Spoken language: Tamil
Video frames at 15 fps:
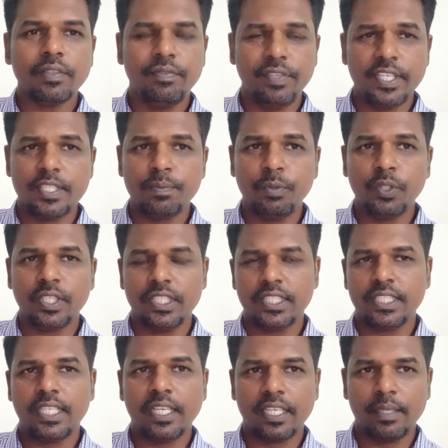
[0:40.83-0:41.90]
ஃபேஸ்புக்
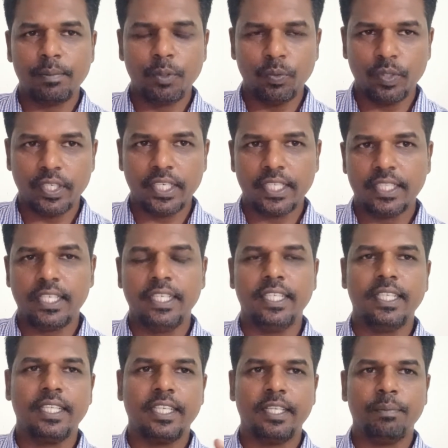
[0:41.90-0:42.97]
இன்ஸ்டாகிராமை ஒரு இடத்துல
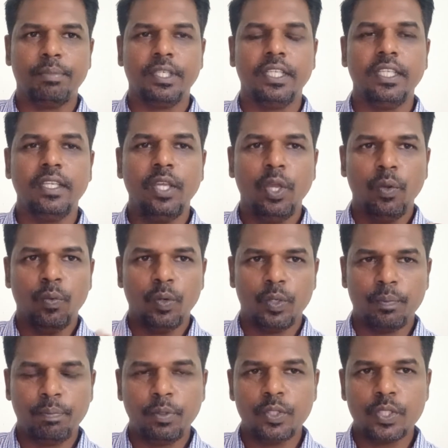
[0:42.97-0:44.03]
இன்டகிரேட் பண்ணி ஒரு
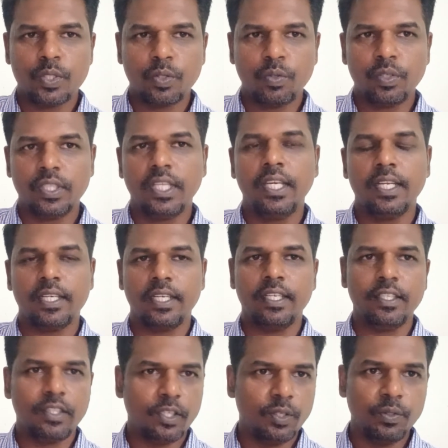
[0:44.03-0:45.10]
போஸ்ட் கொடுத்தா
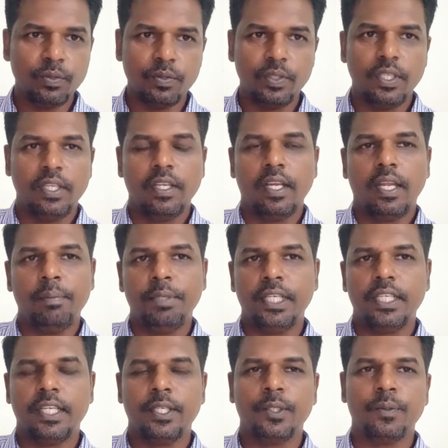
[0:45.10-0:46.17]
ரெண்டுத்துலேயும்
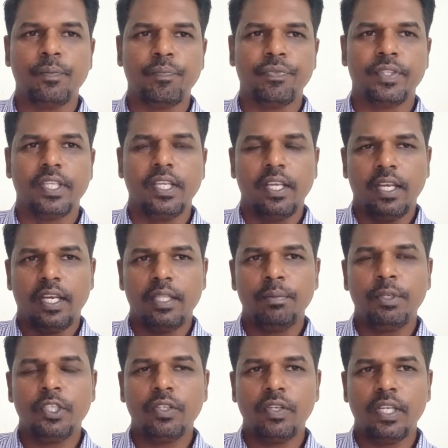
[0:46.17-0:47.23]
அப்டேட் ஆகிடும் அது
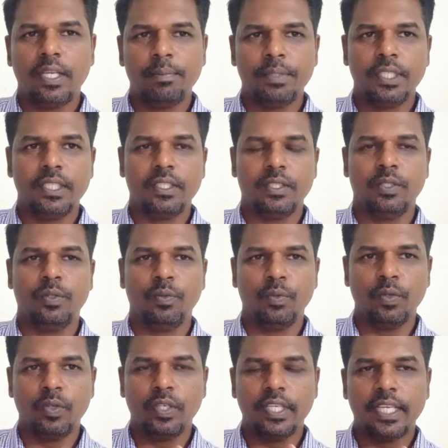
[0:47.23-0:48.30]
மட்டும் இல்லாமல்
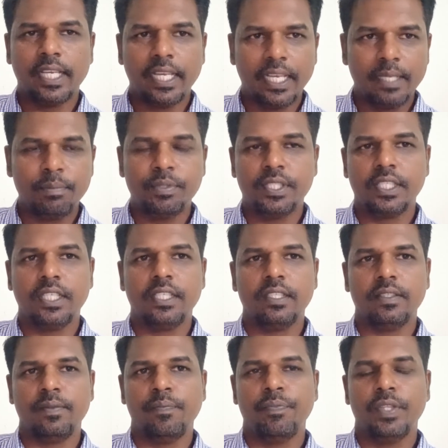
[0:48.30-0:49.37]
உங்களுடைய ஆப்ஸை
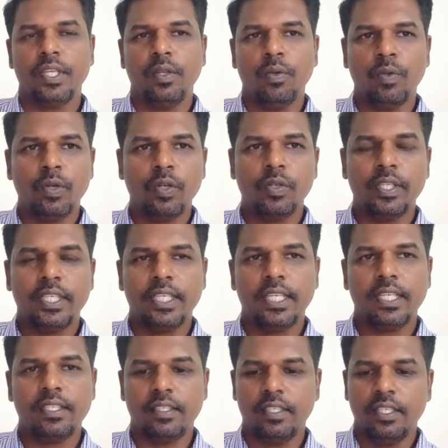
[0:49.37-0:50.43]
உங்களுடைய
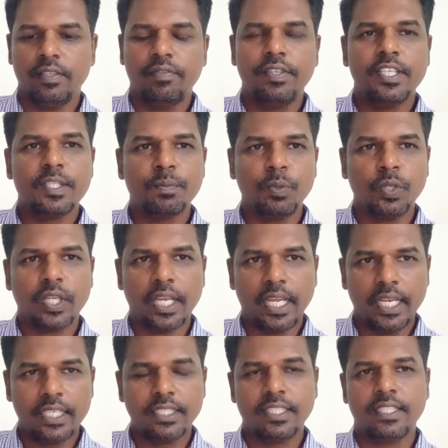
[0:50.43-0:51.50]
ஃபேஸ்புக்
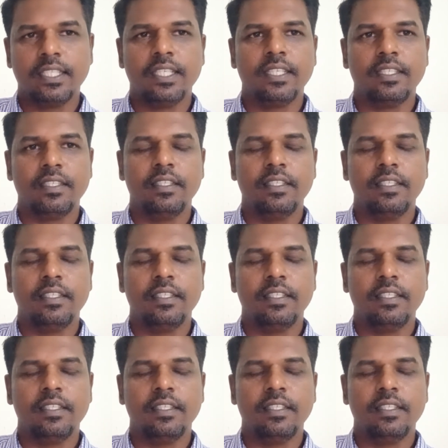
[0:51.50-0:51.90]
ஆட்ஸை